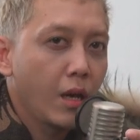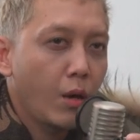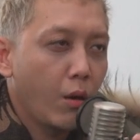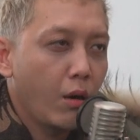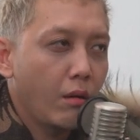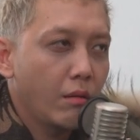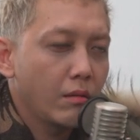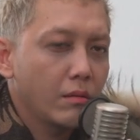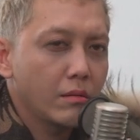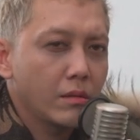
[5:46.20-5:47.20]
kok
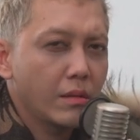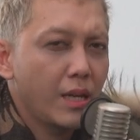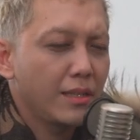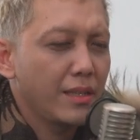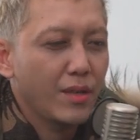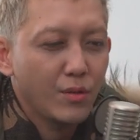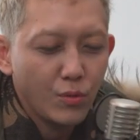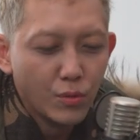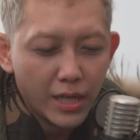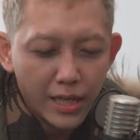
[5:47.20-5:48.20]
ada yang
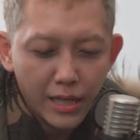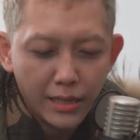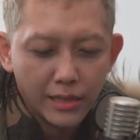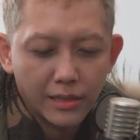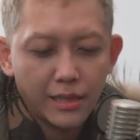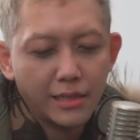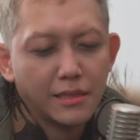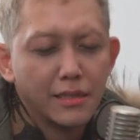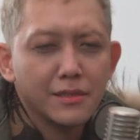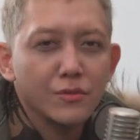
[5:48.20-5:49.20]
kurang ya
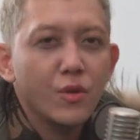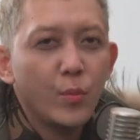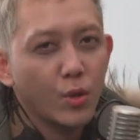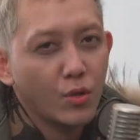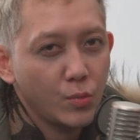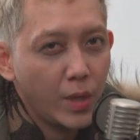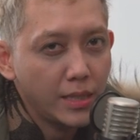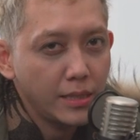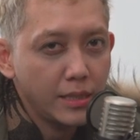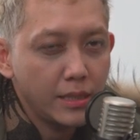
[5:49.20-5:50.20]
tangan kanan gue polos
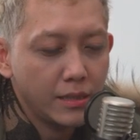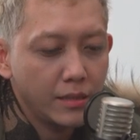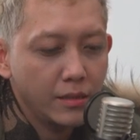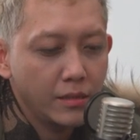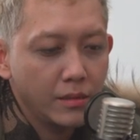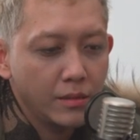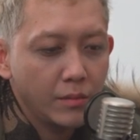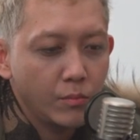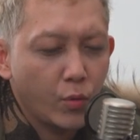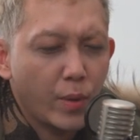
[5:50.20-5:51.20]
banget
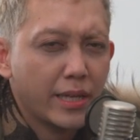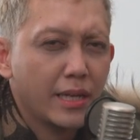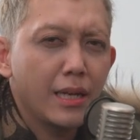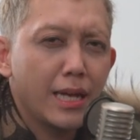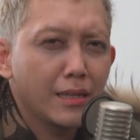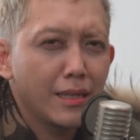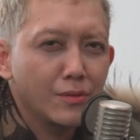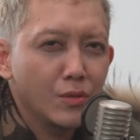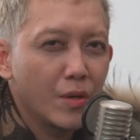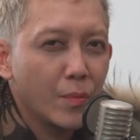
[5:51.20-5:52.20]
mau pakai gelang-gelang
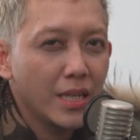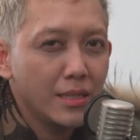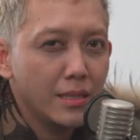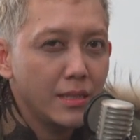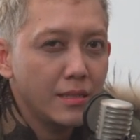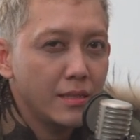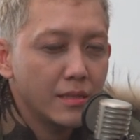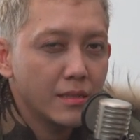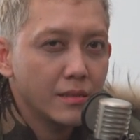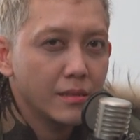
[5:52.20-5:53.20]
juga
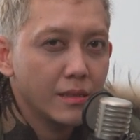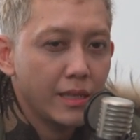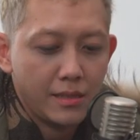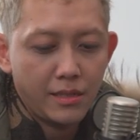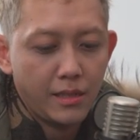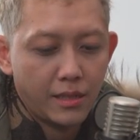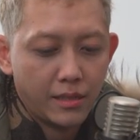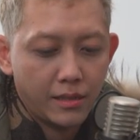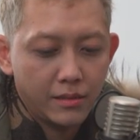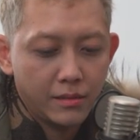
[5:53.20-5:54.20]
males akhirnya ya
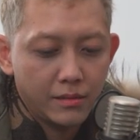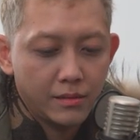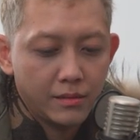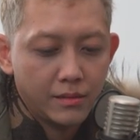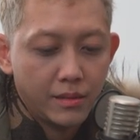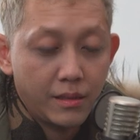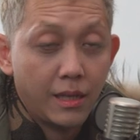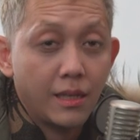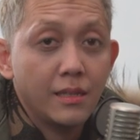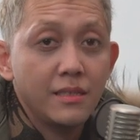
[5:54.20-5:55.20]

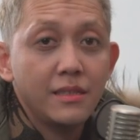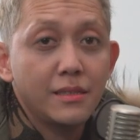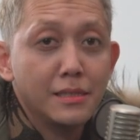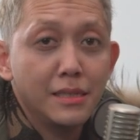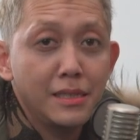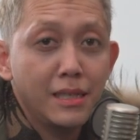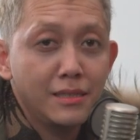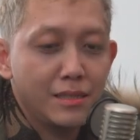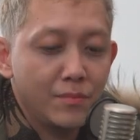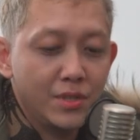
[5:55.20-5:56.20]
alhasil terjadilah
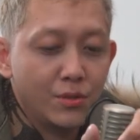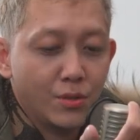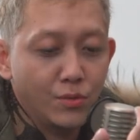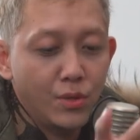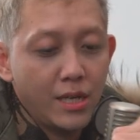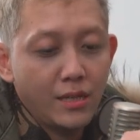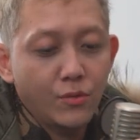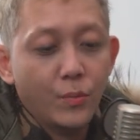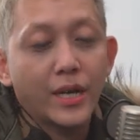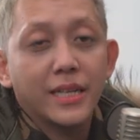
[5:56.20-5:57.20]
jam jisok gue
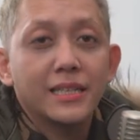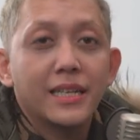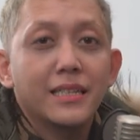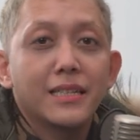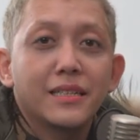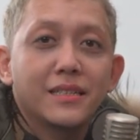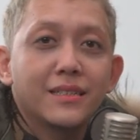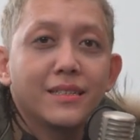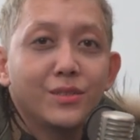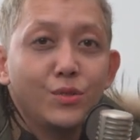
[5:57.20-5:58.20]
gue pakai di kanan
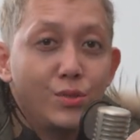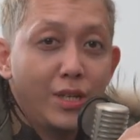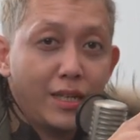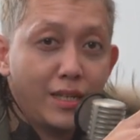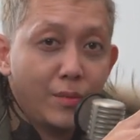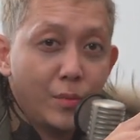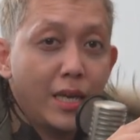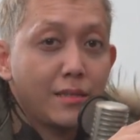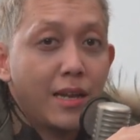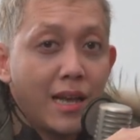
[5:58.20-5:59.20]
dan itu udah
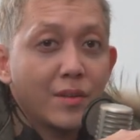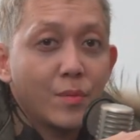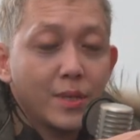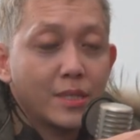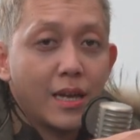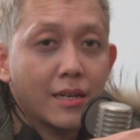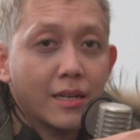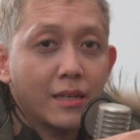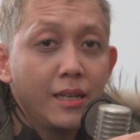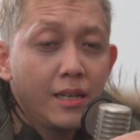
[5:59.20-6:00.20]
kebiasaan wes
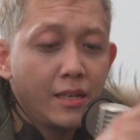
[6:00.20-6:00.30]
sekarang